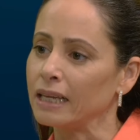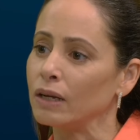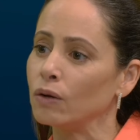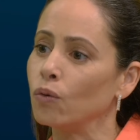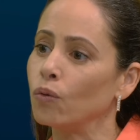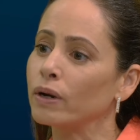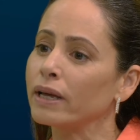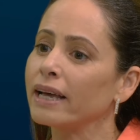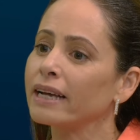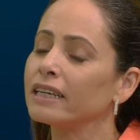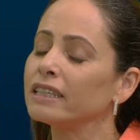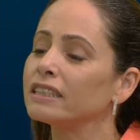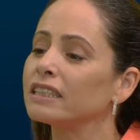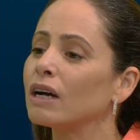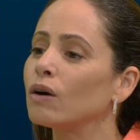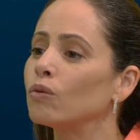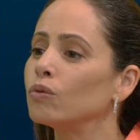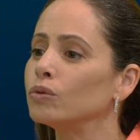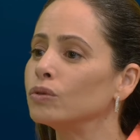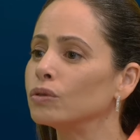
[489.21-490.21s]
o que é que
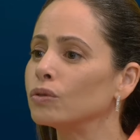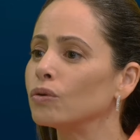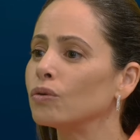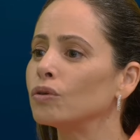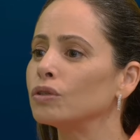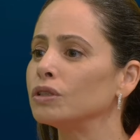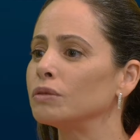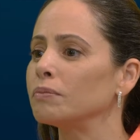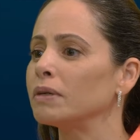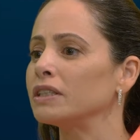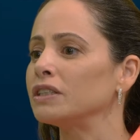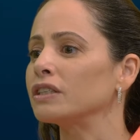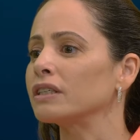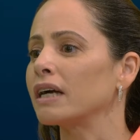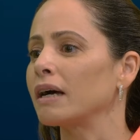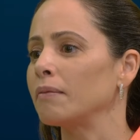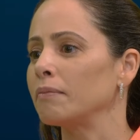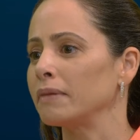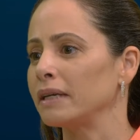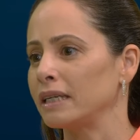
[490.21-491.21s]
já usou de
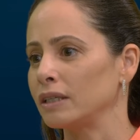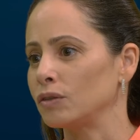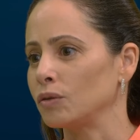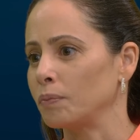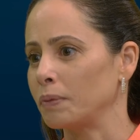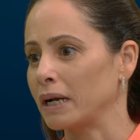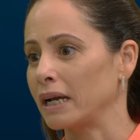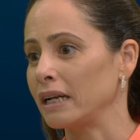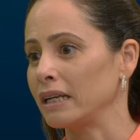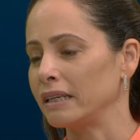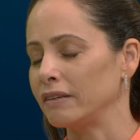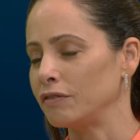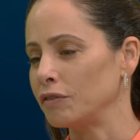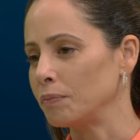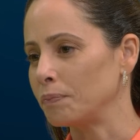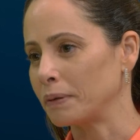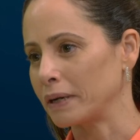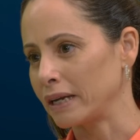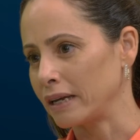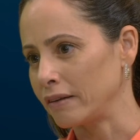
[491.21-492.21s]
medicamento para alívio
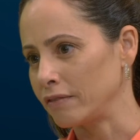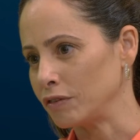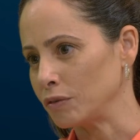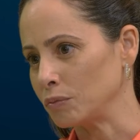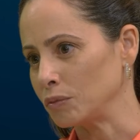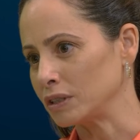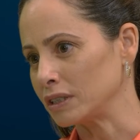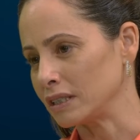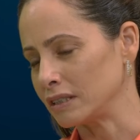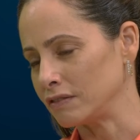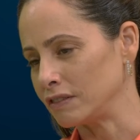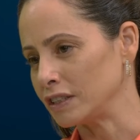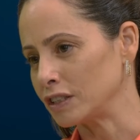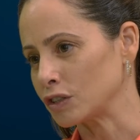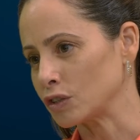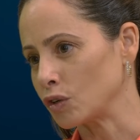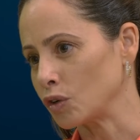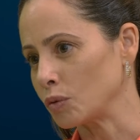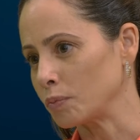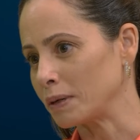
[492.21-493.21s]
prévio. Muitas
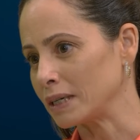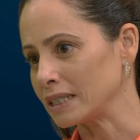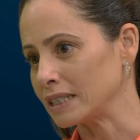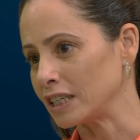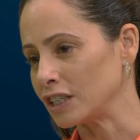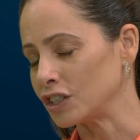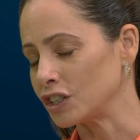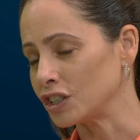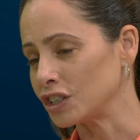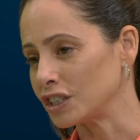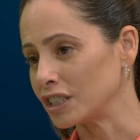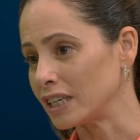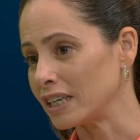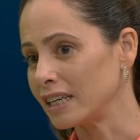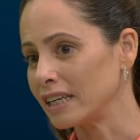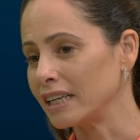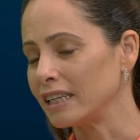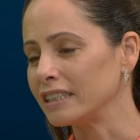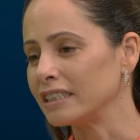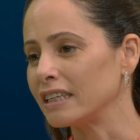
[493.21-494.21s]
vezes, quando o paciente
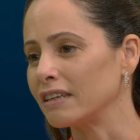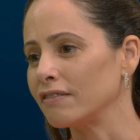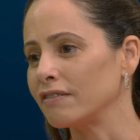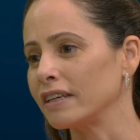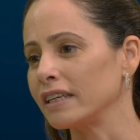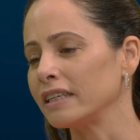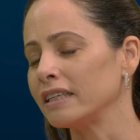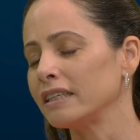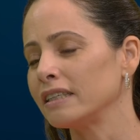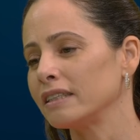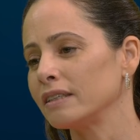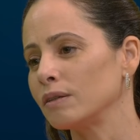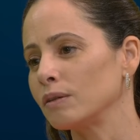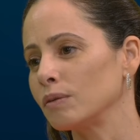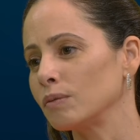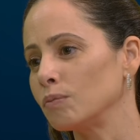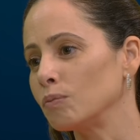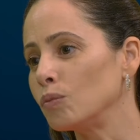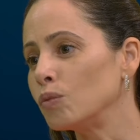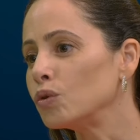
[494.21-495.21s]
chega, ele já vem
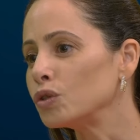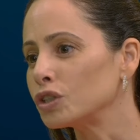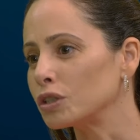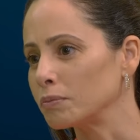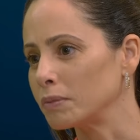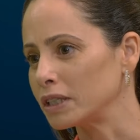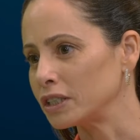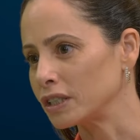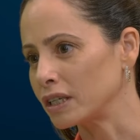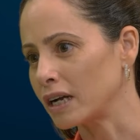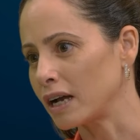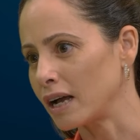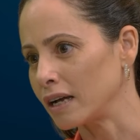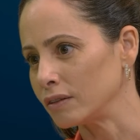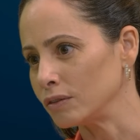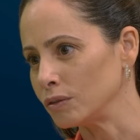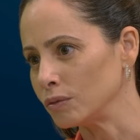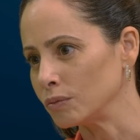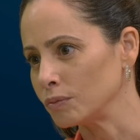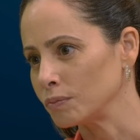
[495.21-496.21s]

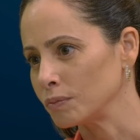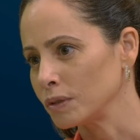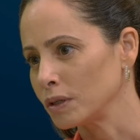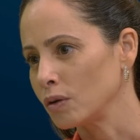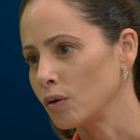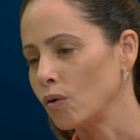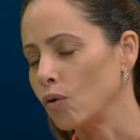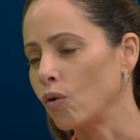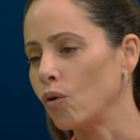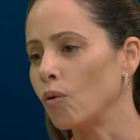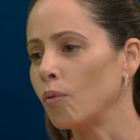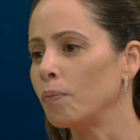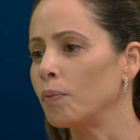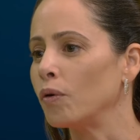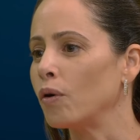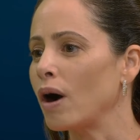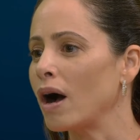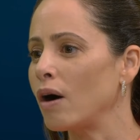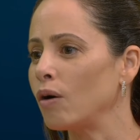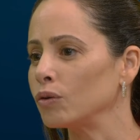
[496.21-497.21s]
multimedicado, ou
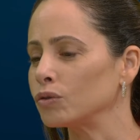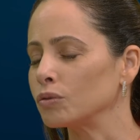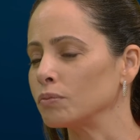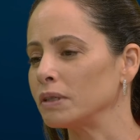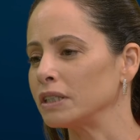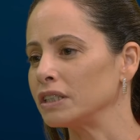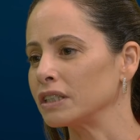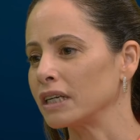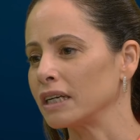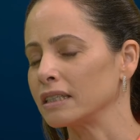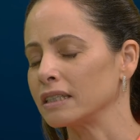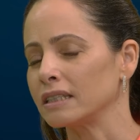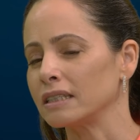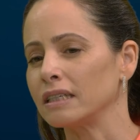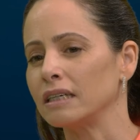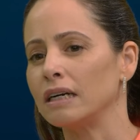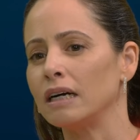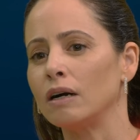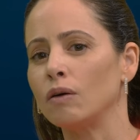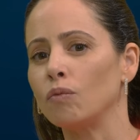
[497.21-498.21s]
por
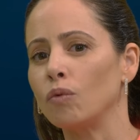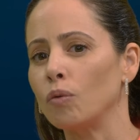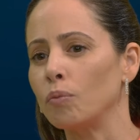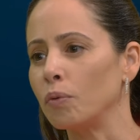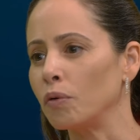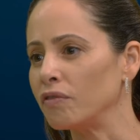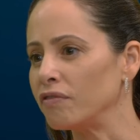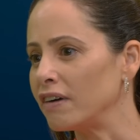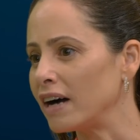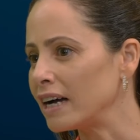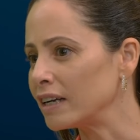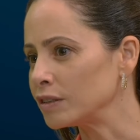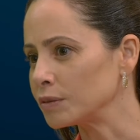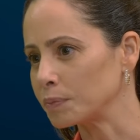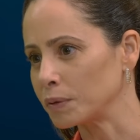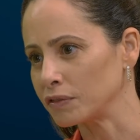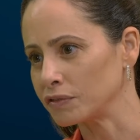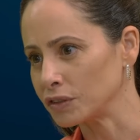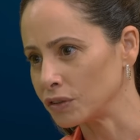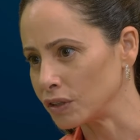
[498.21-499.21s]
automedicação, ou por vários
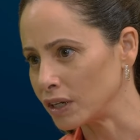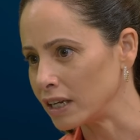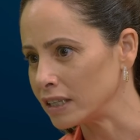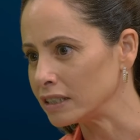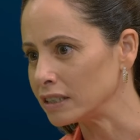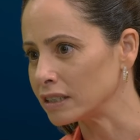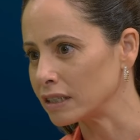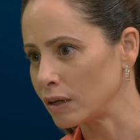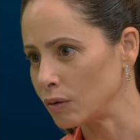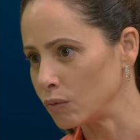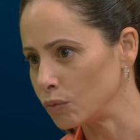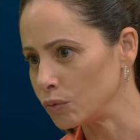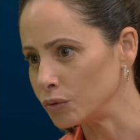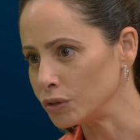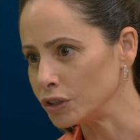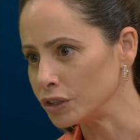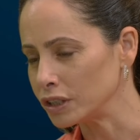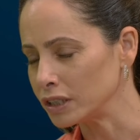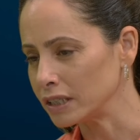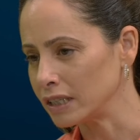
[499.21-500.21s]
profissionais de
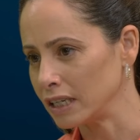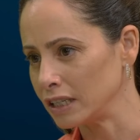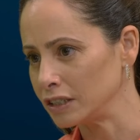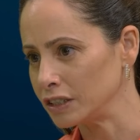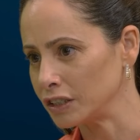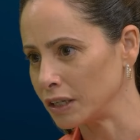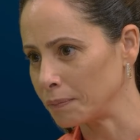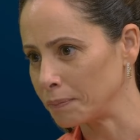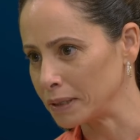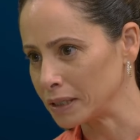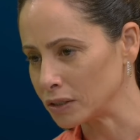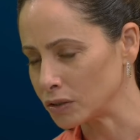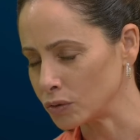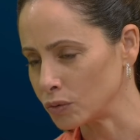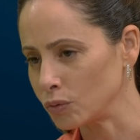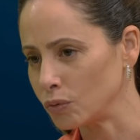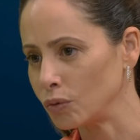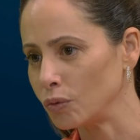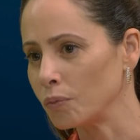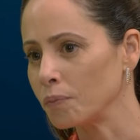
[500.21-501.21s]
saúde que ele já
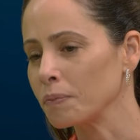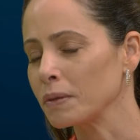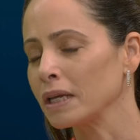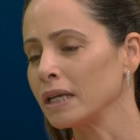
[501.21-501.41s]
passou.